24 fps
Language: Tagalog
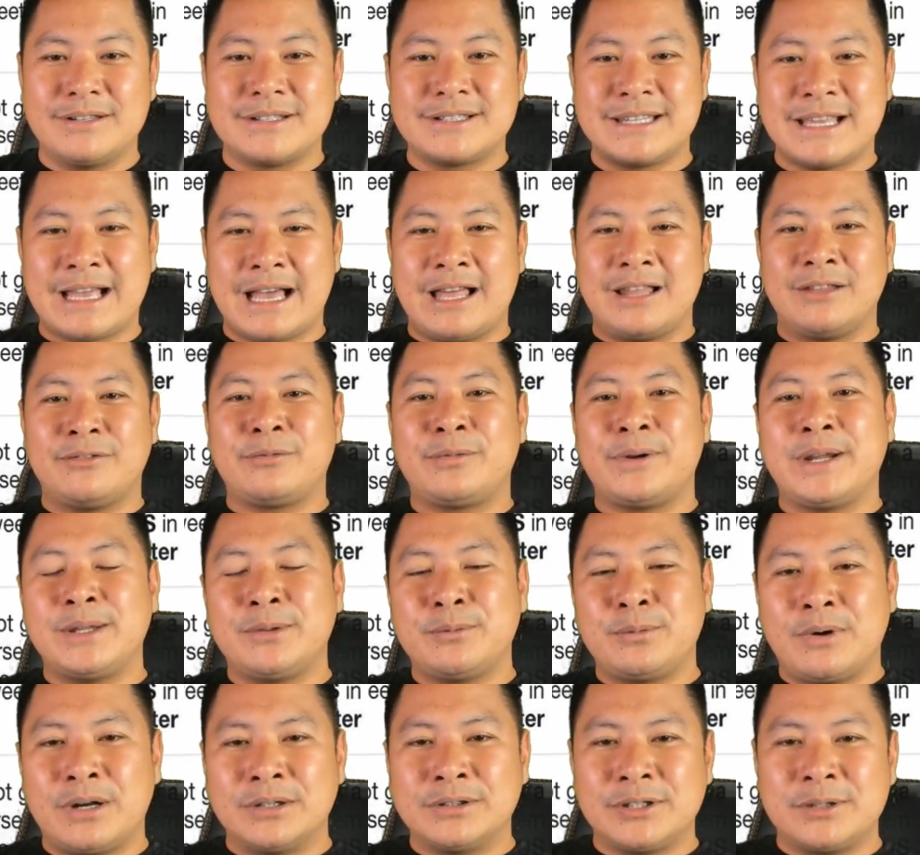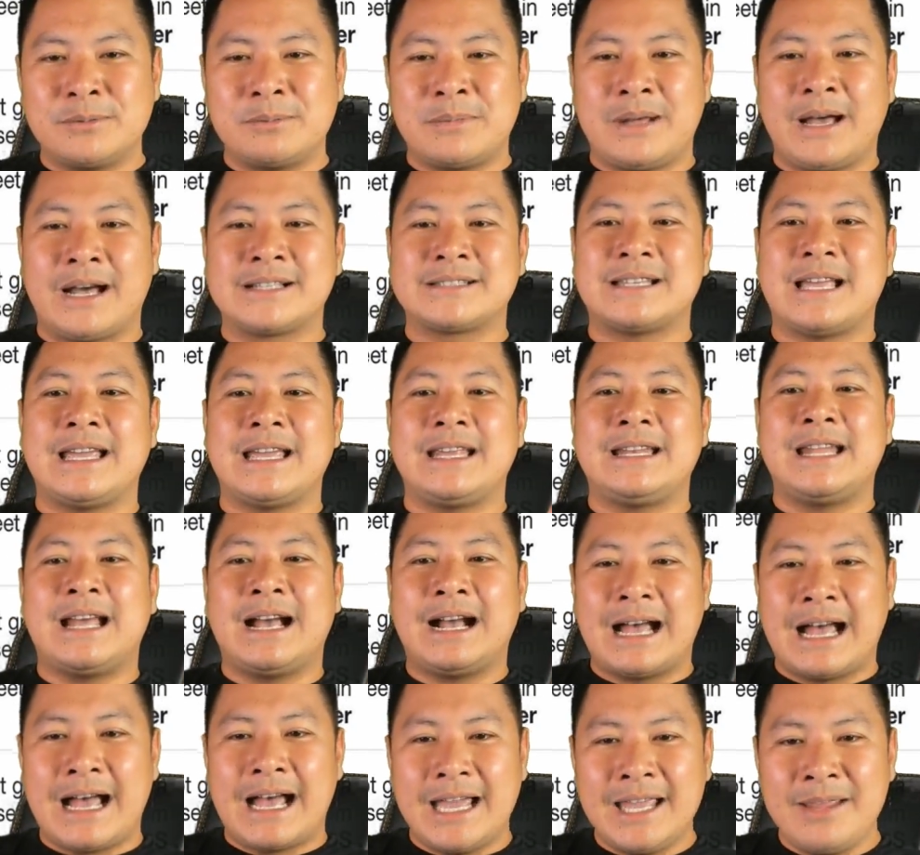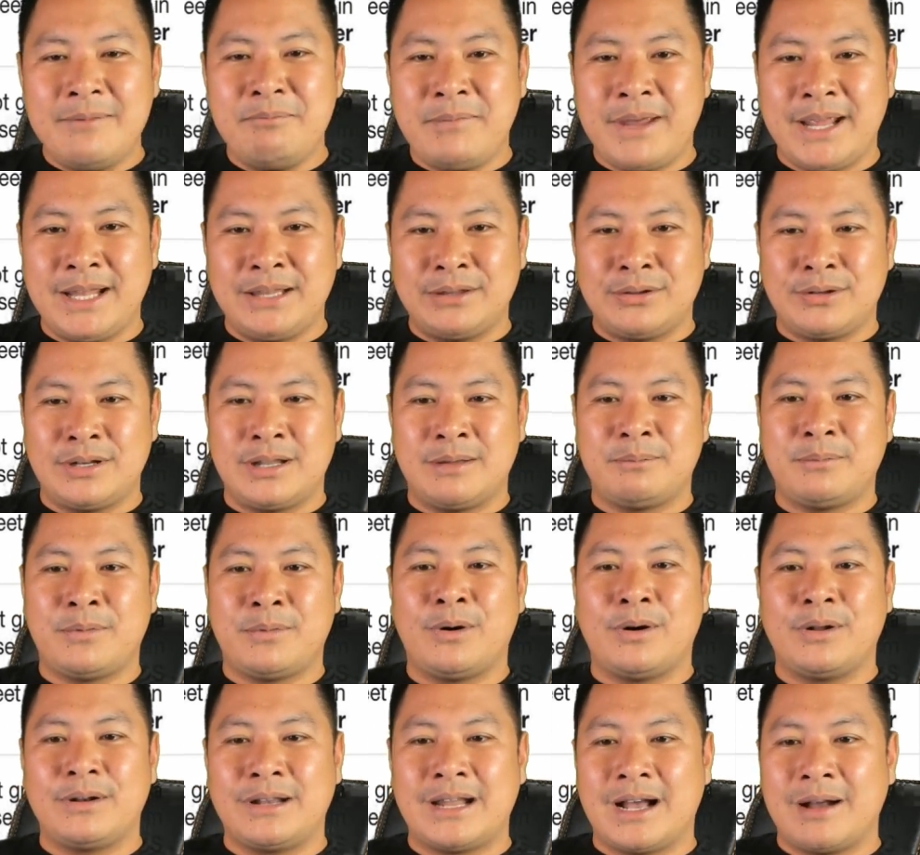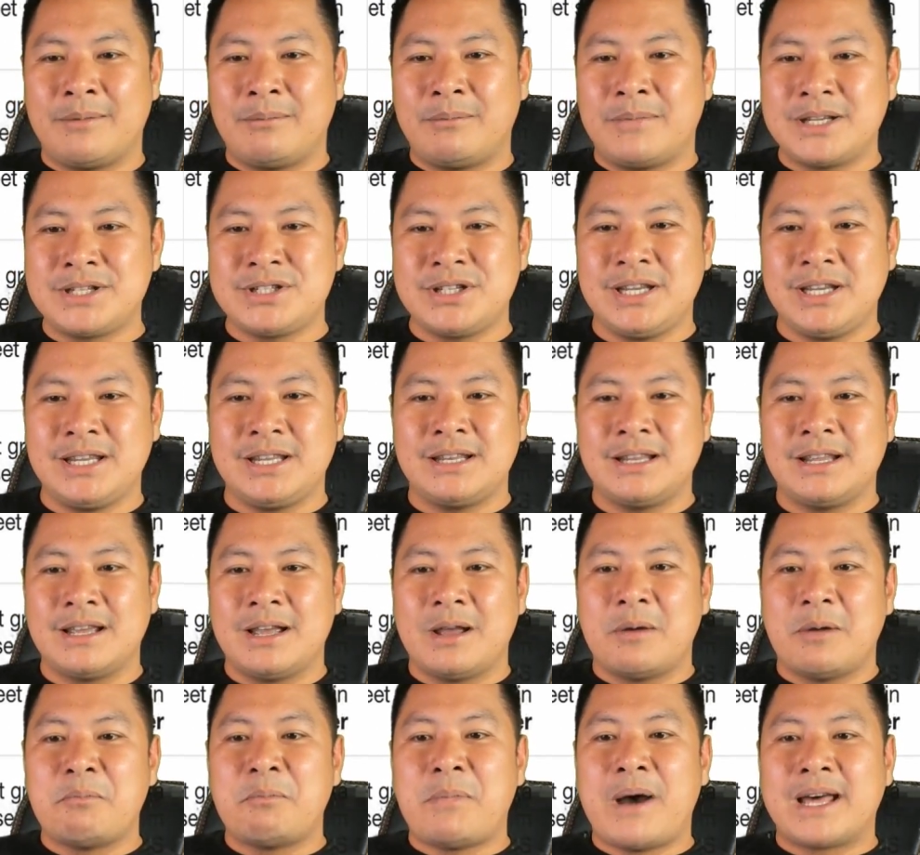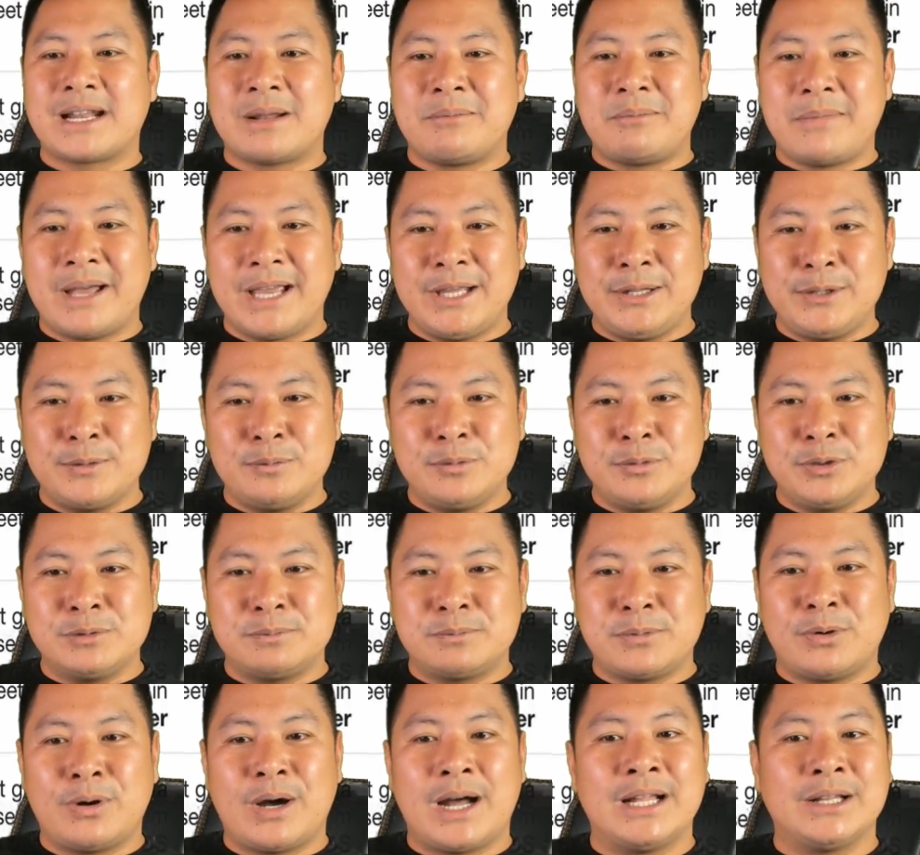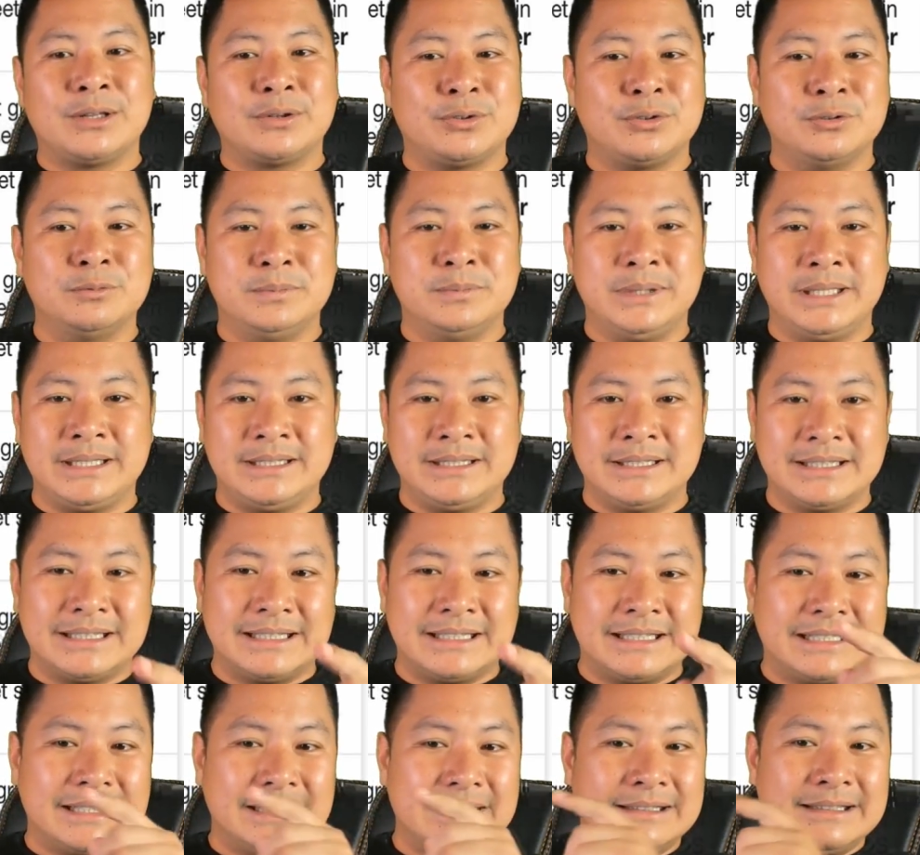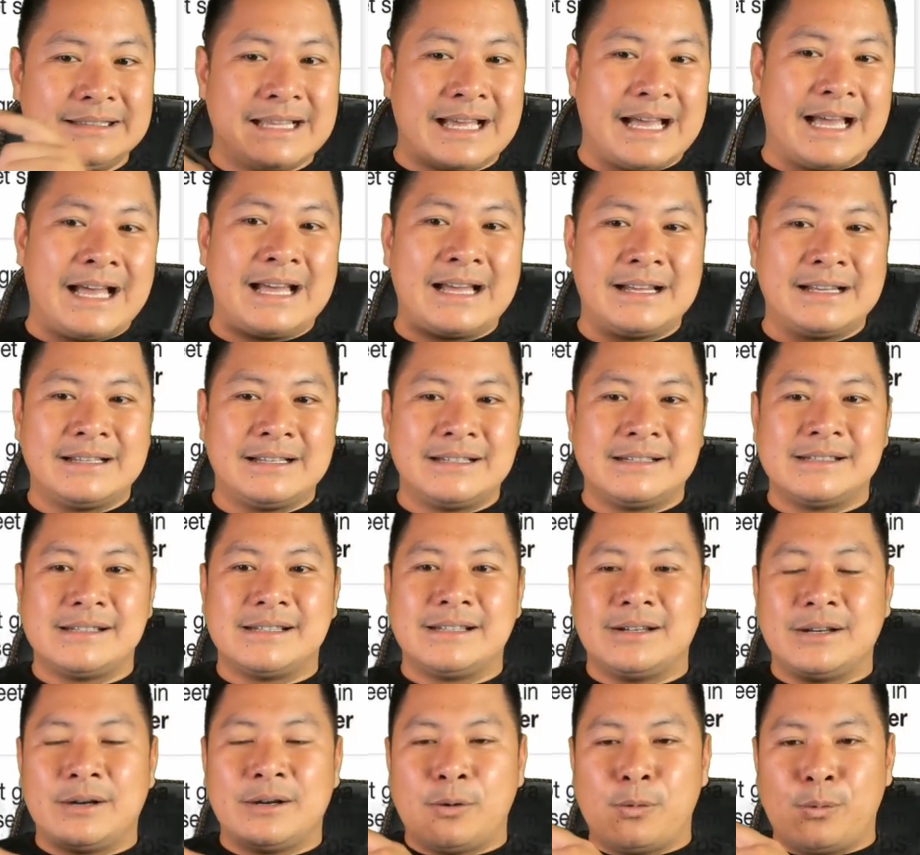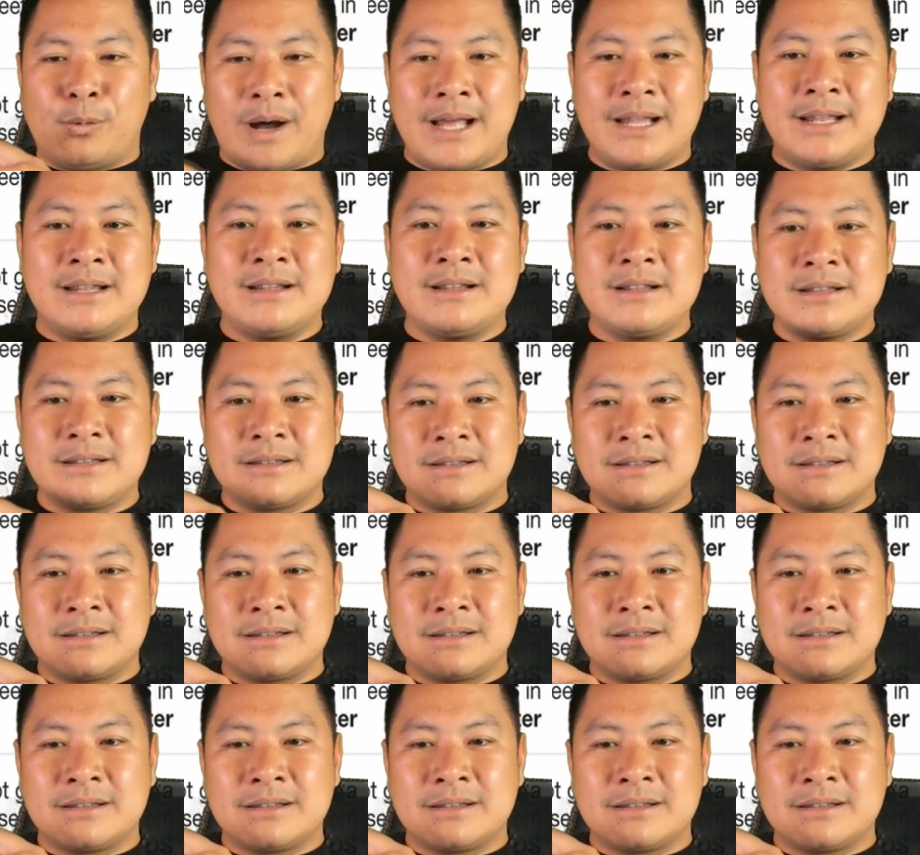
si Alfred Watermax ay nakaimbento na po ng machine para mainom niyo po ang tubig na 1,000